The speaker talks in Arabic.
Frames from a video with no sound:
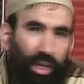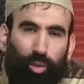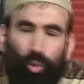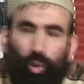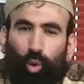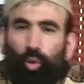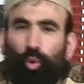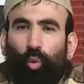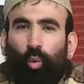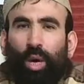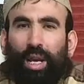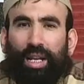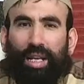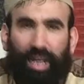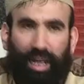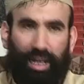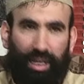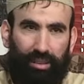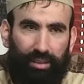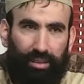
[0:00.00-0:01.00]
كن
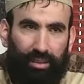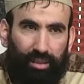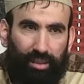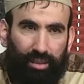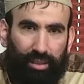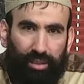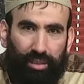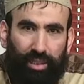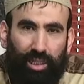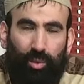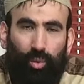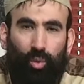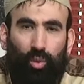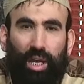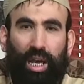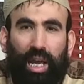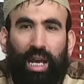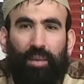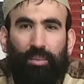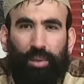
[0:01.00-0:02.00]
ورعا
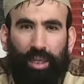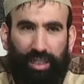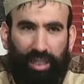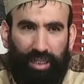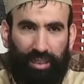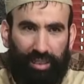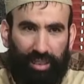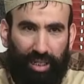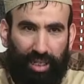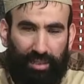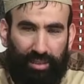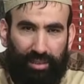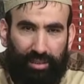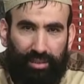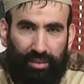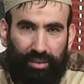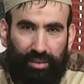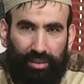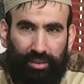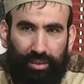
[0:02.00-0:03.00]
تكن أعبد
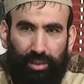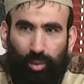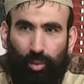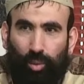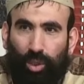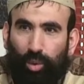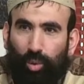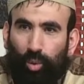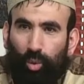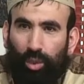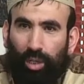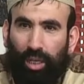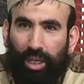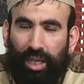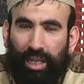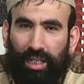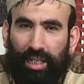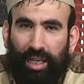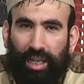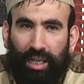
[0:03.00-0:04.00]
الناس وكن
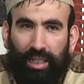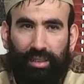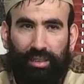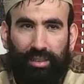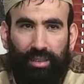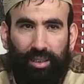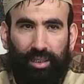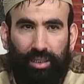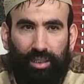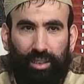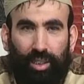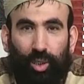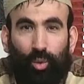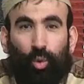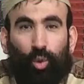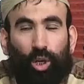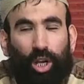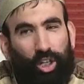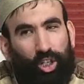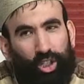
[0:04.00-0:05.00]
قنعا
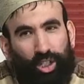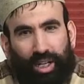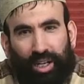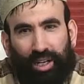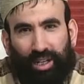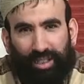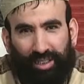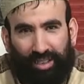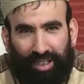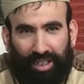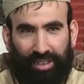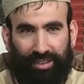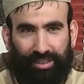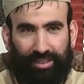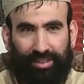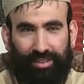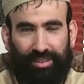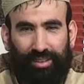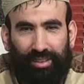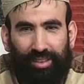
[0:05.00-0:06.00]
تكن أشكر
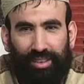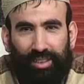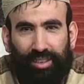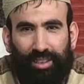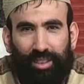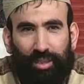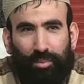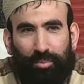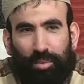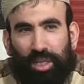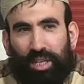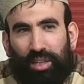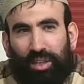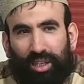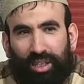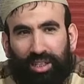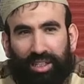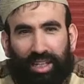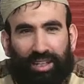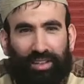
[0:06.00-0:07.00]
الناس مرث
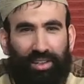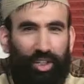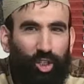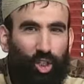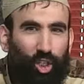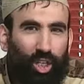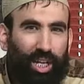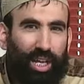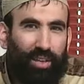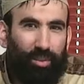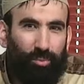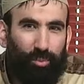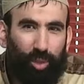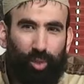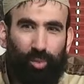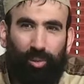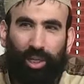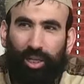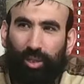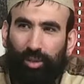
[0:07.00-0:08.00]
قنع ذا ربي
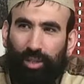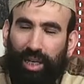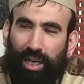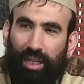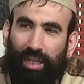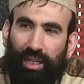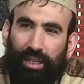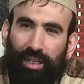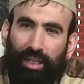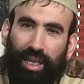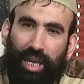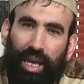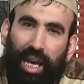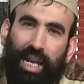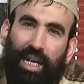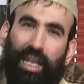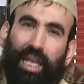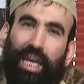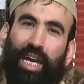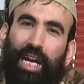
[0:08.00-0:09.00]
سبحانه وتعالى
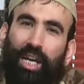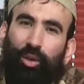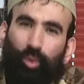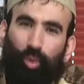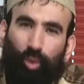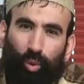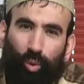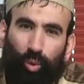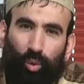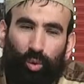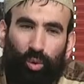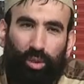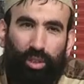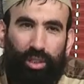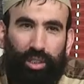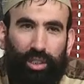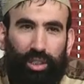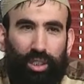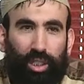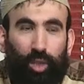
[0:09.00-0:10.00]
القنوع
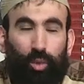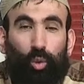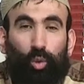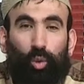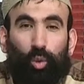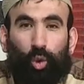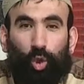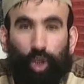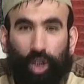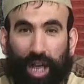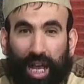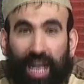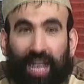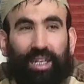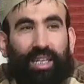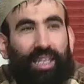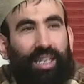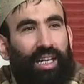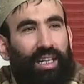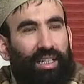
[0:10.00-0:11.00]
يكون
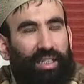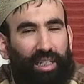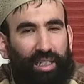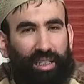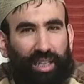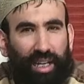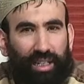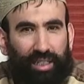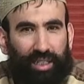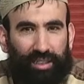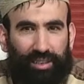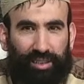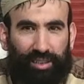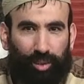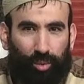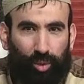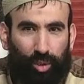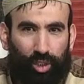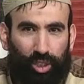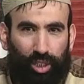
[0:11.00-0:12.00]
شاكرا لله
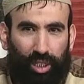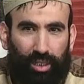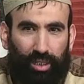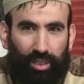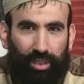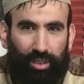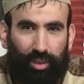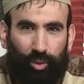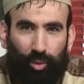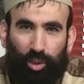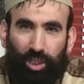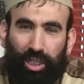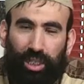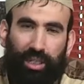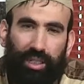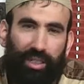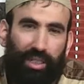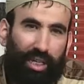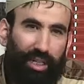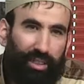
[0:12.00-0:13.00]
عز وجل وني
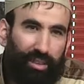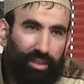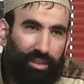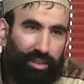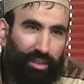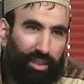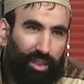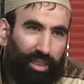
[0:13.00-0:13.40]
قنعا